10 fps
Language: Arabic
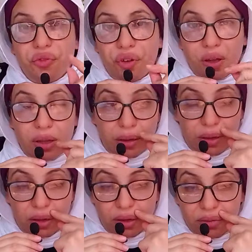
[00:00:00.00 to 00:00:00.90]
ف
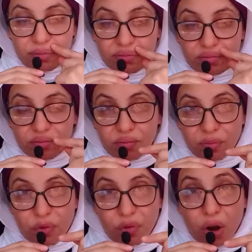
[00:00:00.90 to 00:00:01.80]

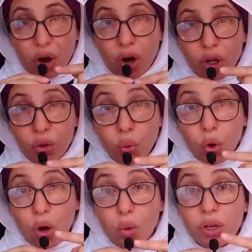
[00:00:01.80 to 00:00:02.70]
فقارنه
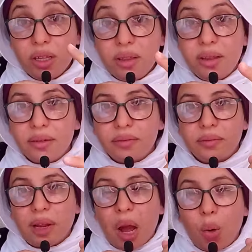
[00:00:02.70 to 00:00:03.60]
قوي جدا
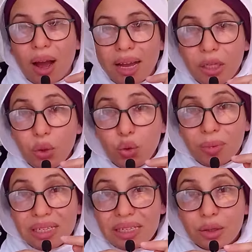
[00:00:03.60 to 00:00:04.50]
أو عنده
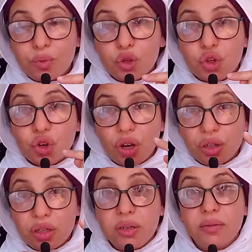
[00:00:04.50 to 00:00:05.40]
مس من
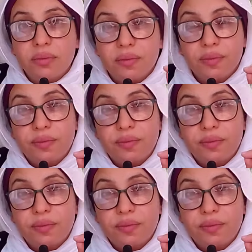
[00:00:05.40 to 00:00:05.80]
الشياطين